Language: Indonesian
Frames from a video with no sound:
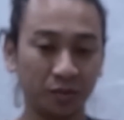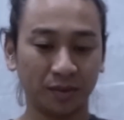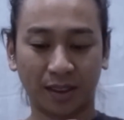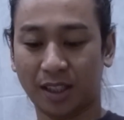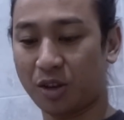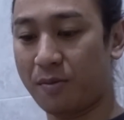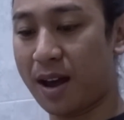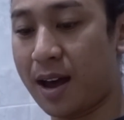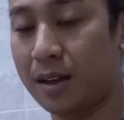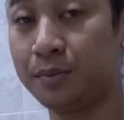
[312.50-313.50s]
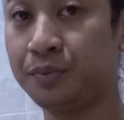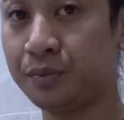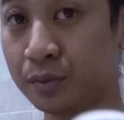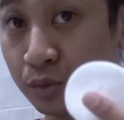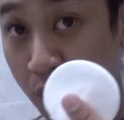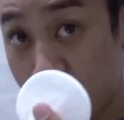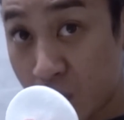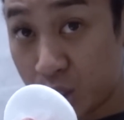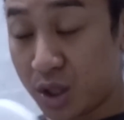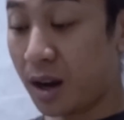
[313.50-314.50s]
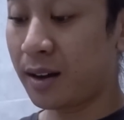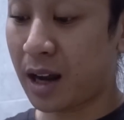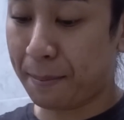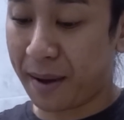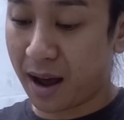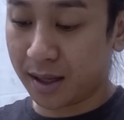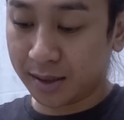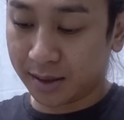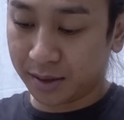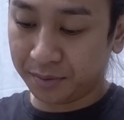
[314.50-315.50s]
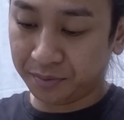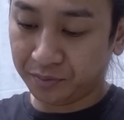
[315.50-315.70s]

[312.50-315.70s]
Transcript: kita coba setiap kan kapas